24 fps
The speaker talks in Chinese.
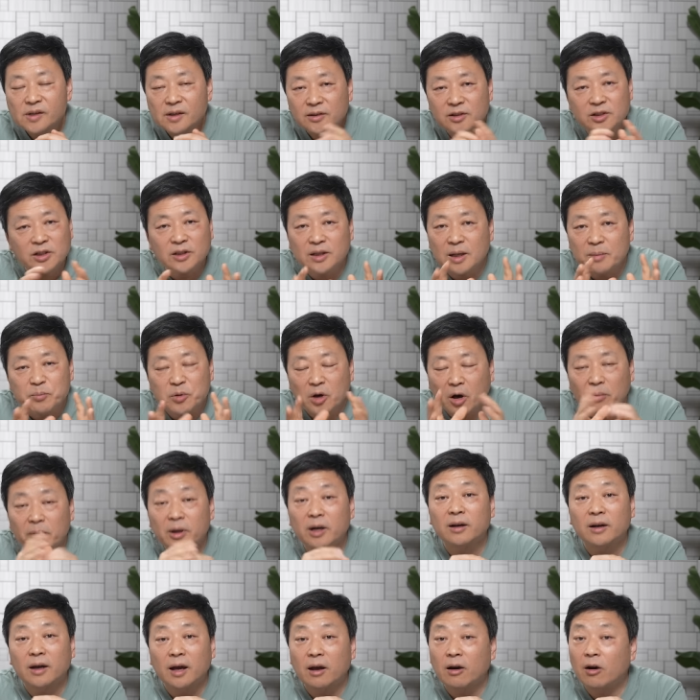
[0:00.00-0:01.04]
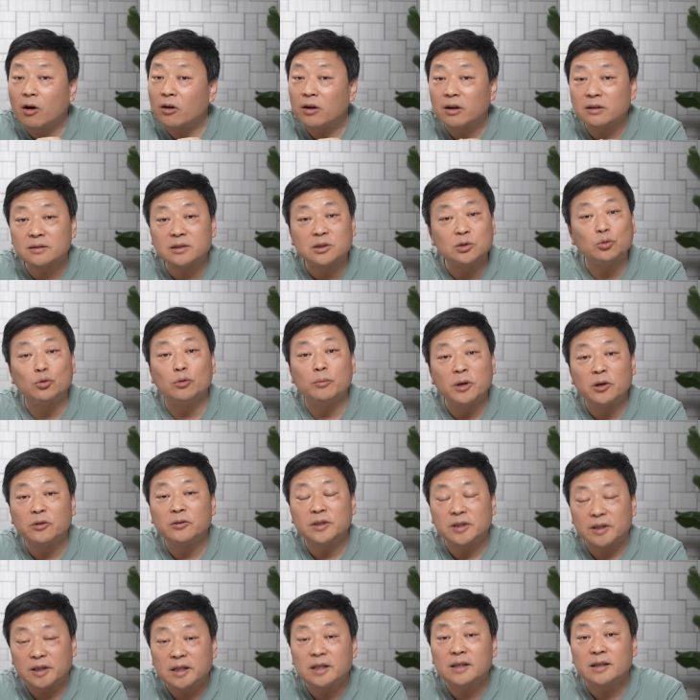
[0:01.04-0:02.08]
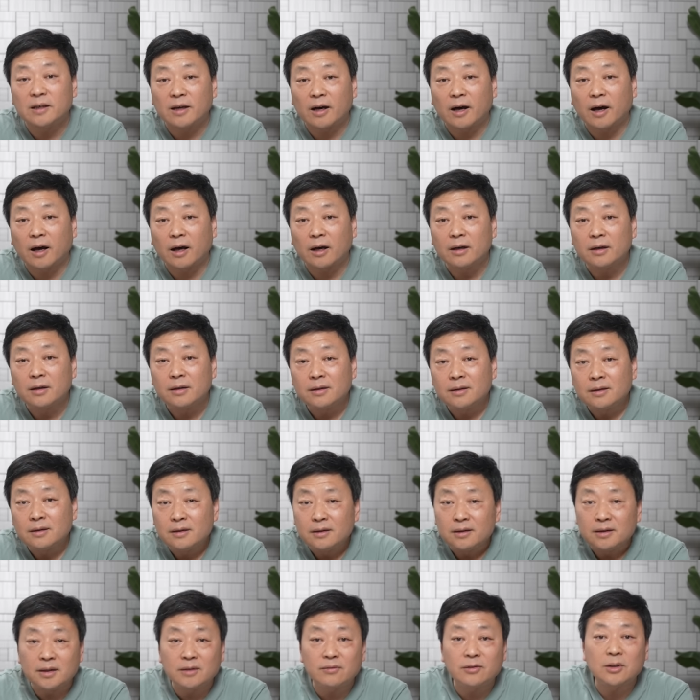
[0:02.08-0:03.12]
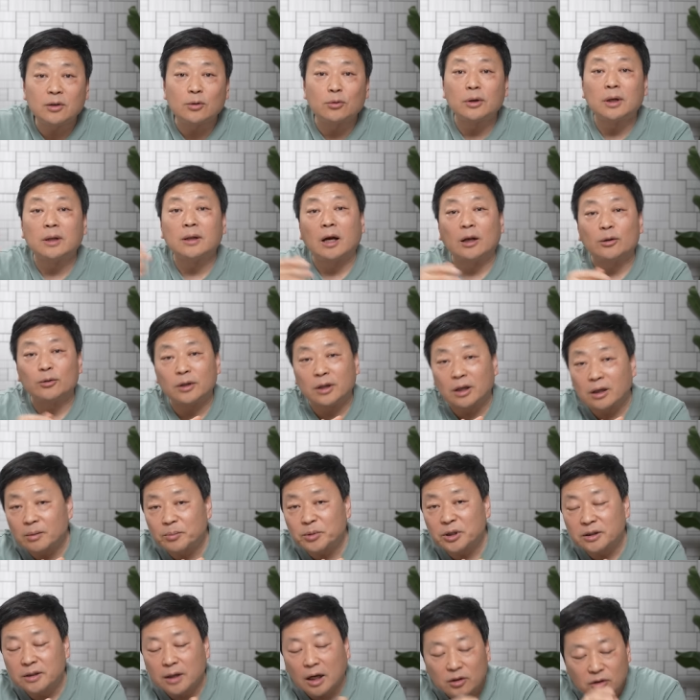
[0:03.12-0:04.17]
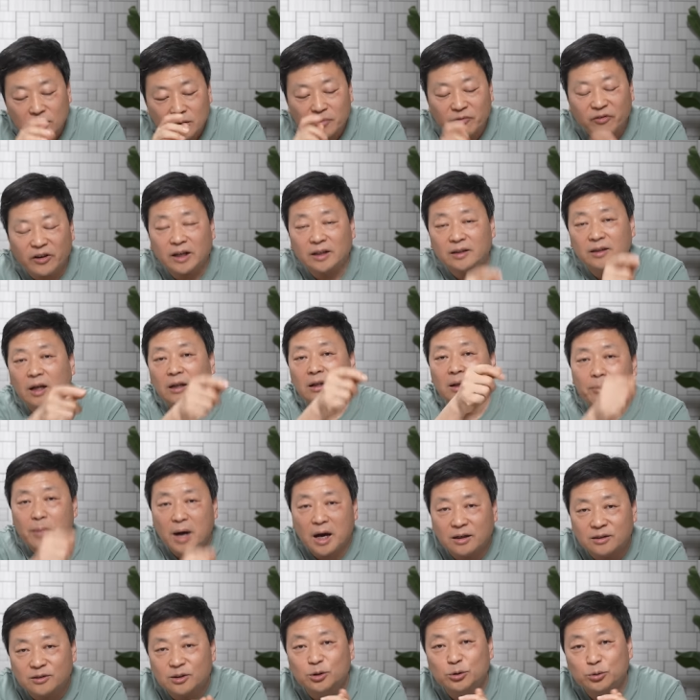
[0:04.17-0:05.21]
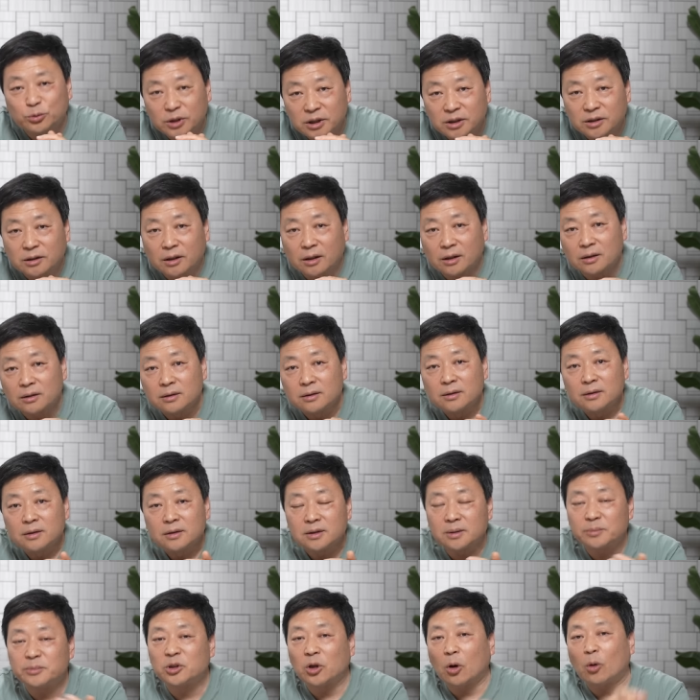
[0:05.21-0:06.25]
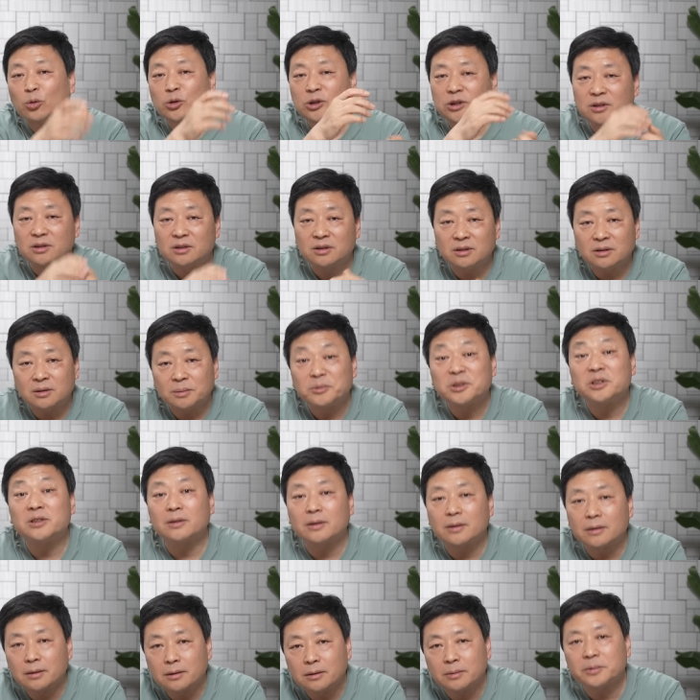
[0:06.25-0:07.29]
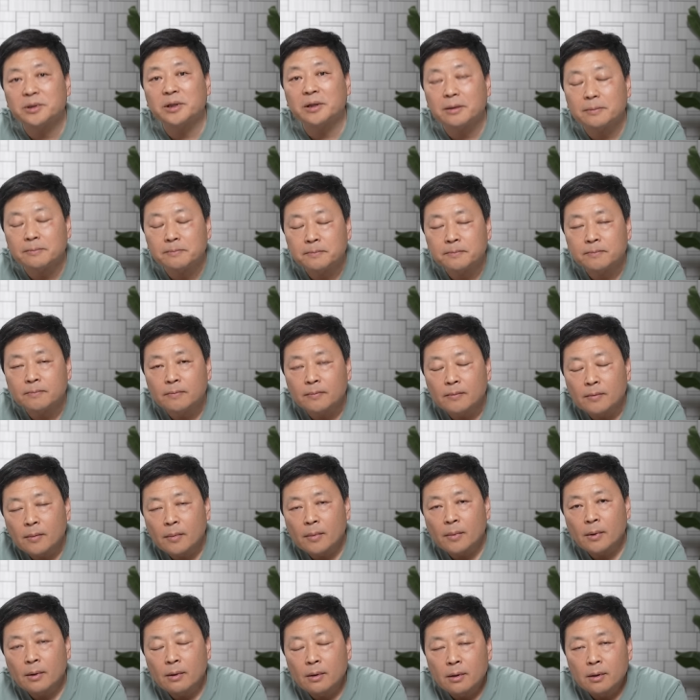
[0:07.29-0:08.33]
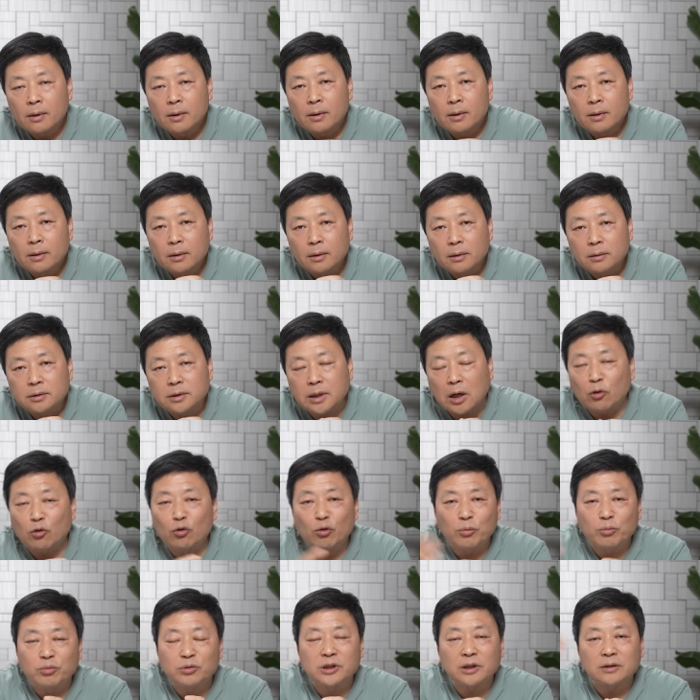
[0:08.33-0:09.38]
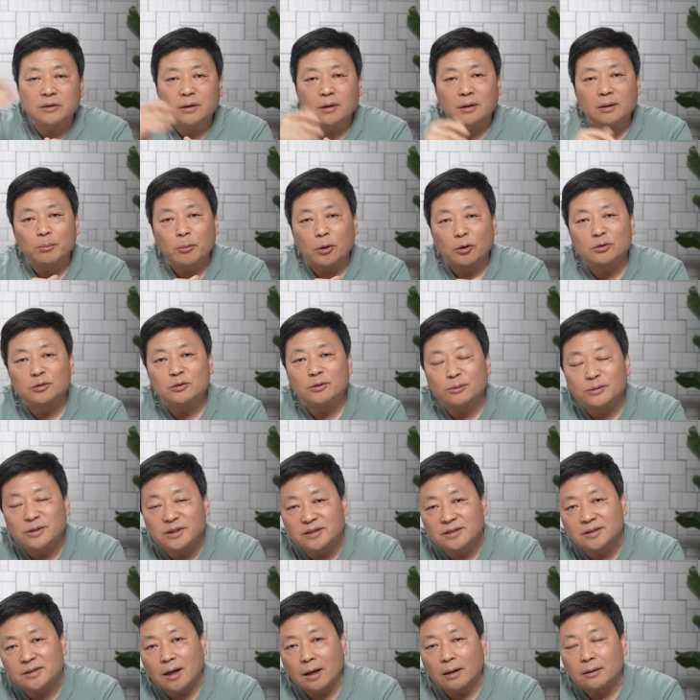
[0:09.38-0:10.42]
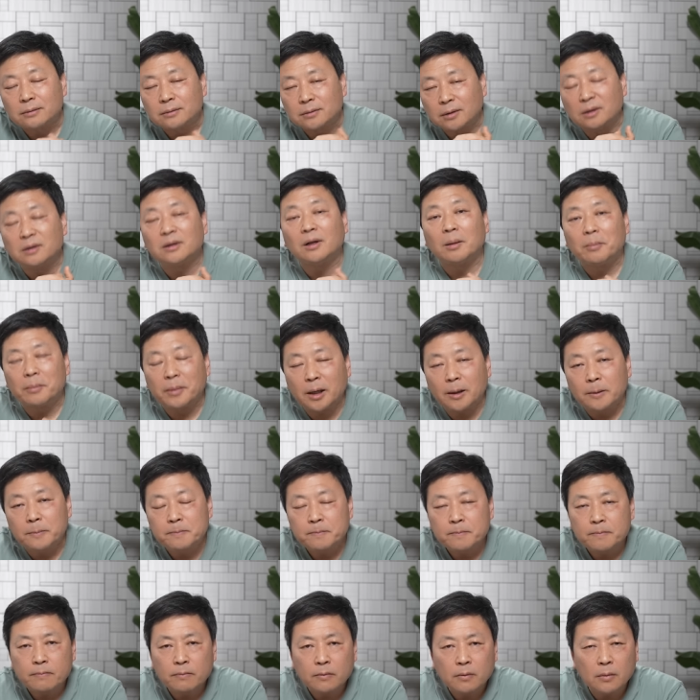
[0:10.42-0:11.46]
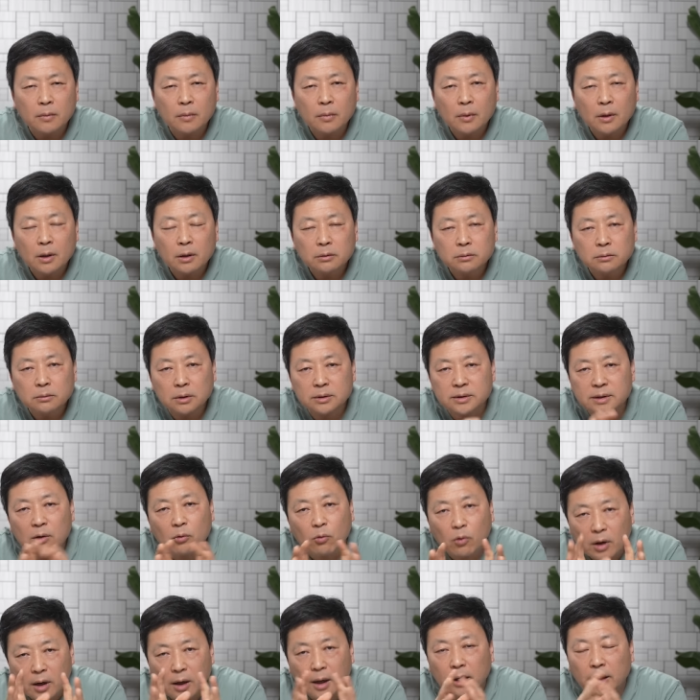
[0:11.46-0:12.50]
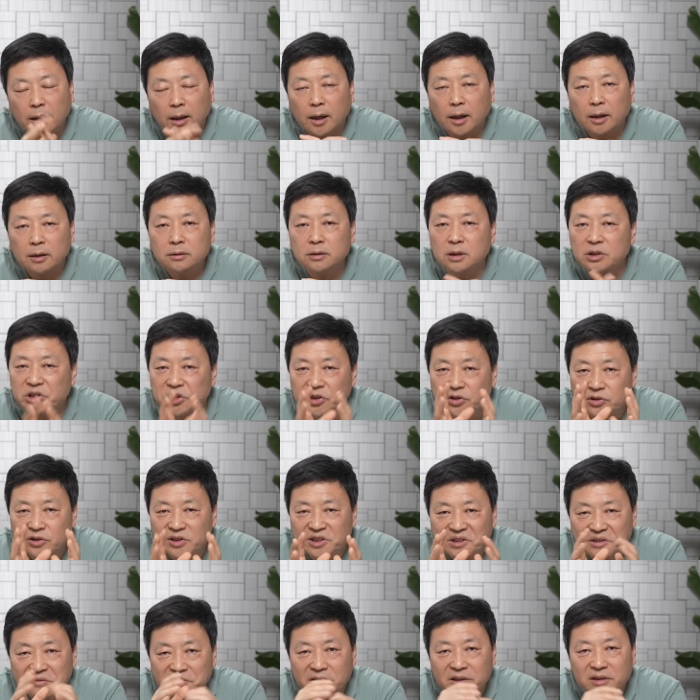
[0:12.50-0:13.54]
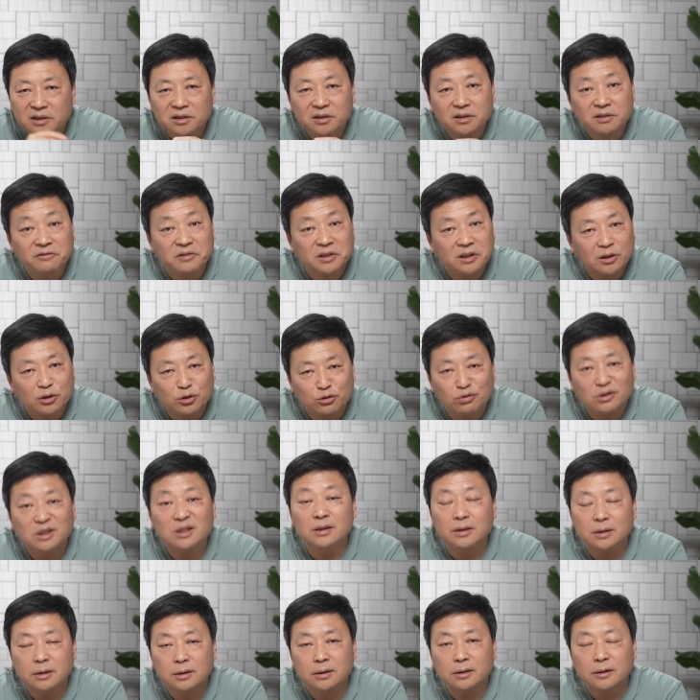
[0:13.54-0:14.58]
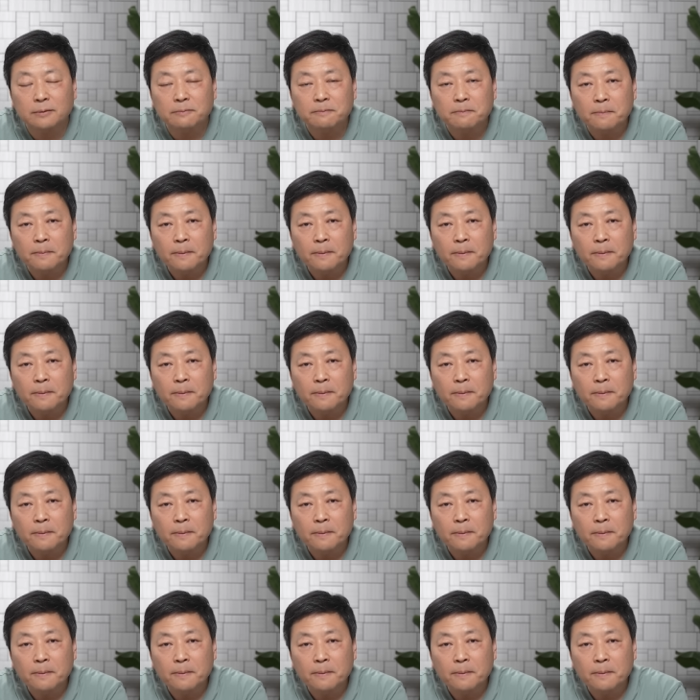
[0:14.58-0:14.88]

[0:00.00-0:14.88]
这一点表面上看好像似乎没有疑义啊，因为共产党对他的评价就是伟大的马克思主义者，什么导师什么之类的，对不对？战无不胜的毛泽东思想等等吧。那在我看来，这其实这个问题是非常存疑的。